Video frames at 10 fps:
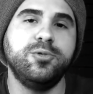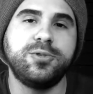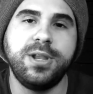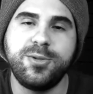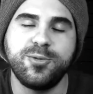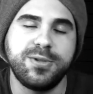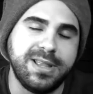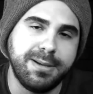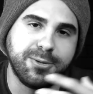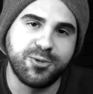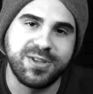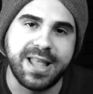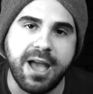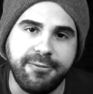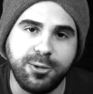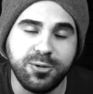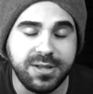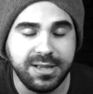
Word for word: dos críticos de cinema, dos cinéfilos.